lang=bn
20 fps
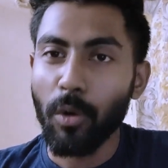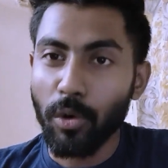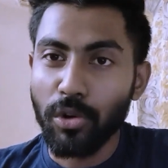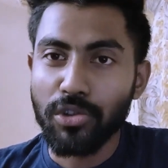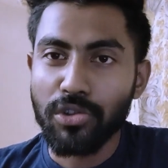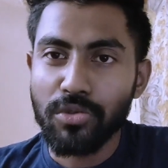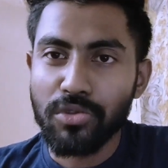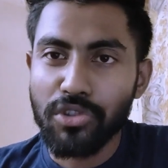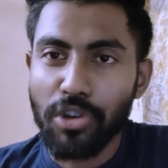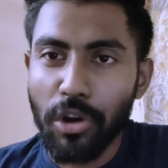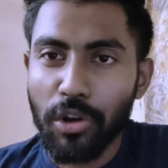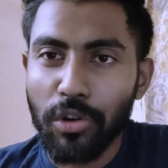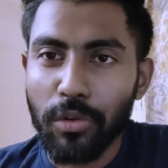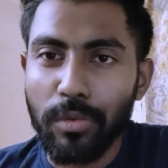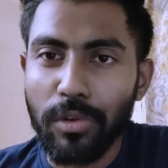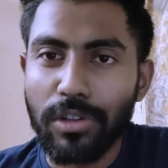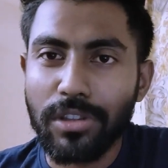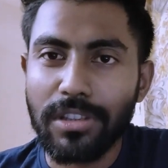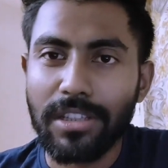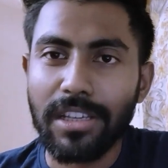অর্জুন
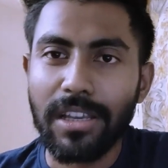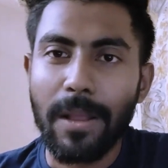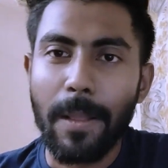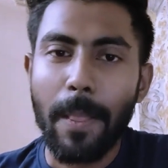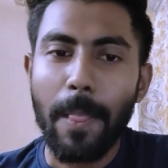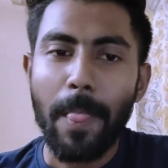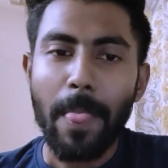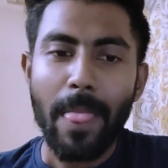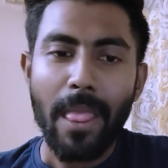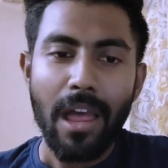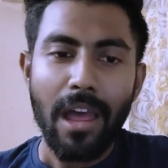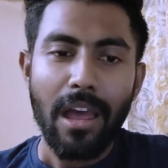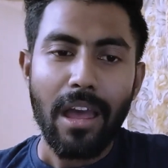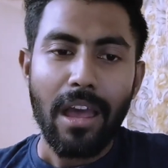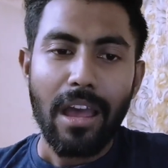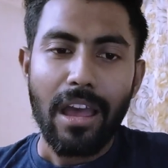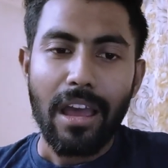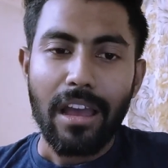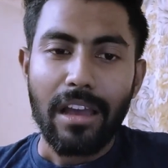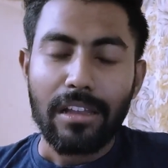চক্রবর্তী
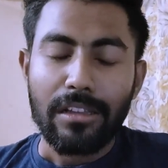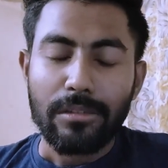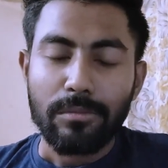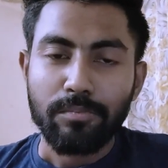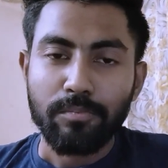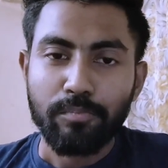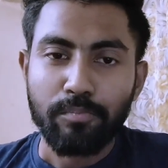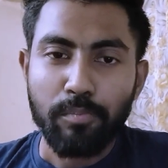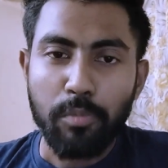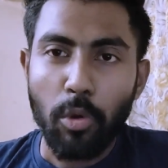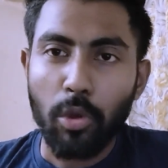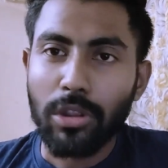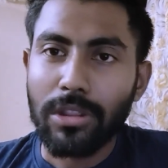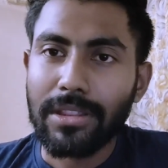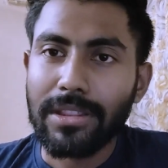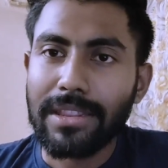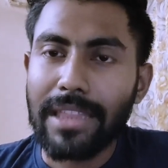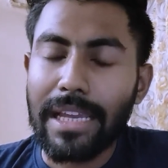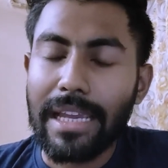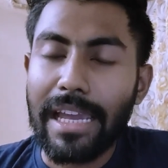
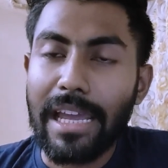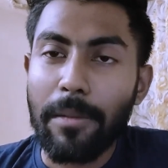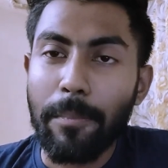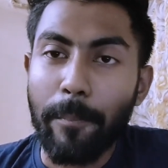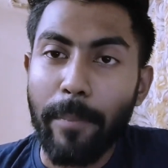প্রত্যেকের